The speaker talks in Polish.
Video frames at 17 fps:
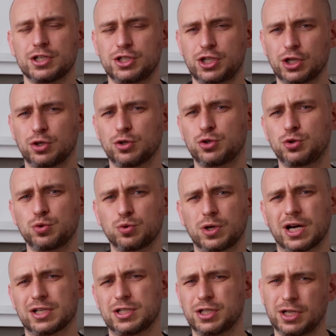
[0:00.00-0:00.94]
czego
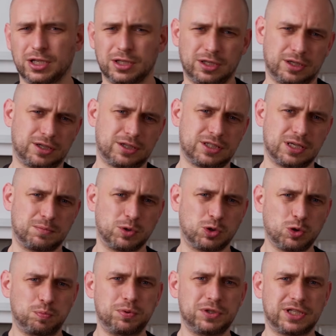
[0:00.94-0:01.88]
szukać, kiedy chcemy
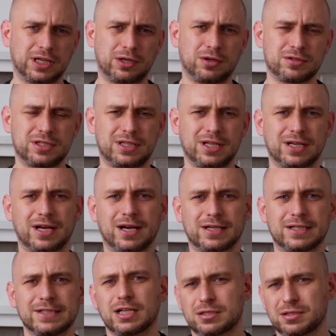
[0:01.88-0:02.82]
kupić takiego
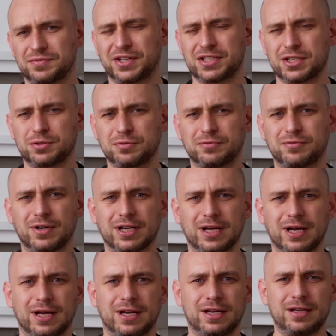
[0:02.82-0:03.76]
steka, na co zwracać
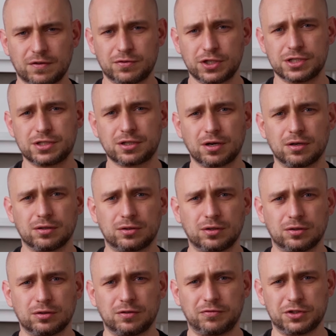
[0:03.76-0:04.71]
uwagę. Wszystko
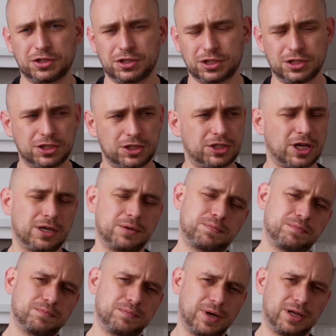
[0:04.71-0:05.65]
to dowiecie się
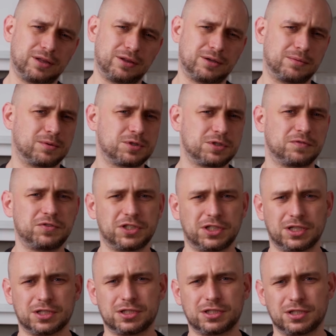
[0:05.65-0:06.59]
dzisiaj. Będą oczywiście
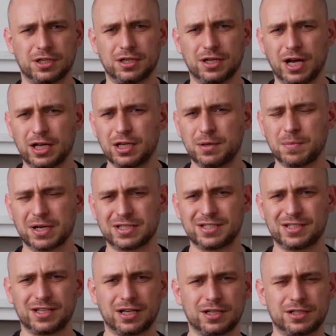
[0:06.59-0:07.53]
też e,
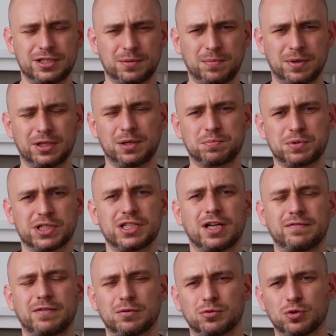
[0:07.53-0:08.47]
animacje, gdzie będę
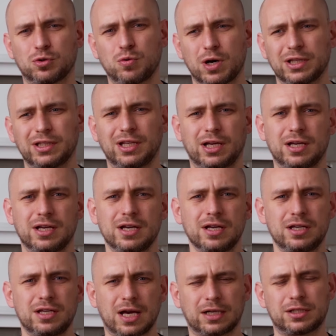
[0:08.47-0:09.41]
przedstawiał dokładnie,
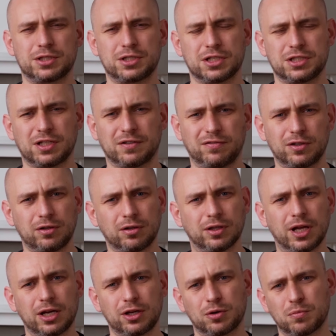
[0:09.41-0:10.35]
jak te cięcia
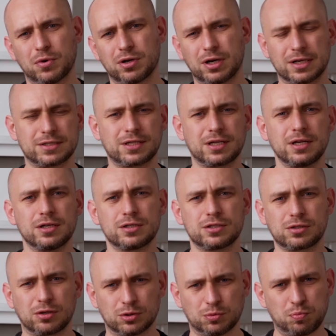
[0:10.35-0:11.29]
wyglądają oraz
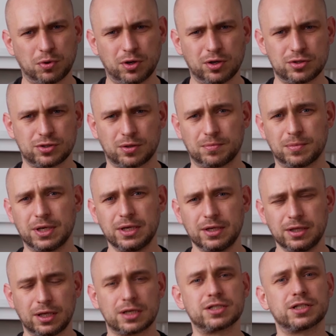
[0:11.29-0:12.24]
skąd pochodzą.
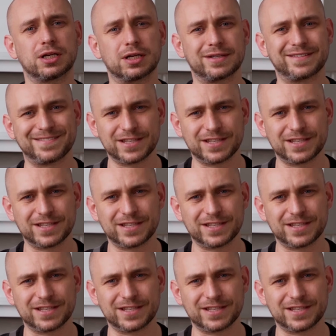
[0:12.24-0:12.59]
Także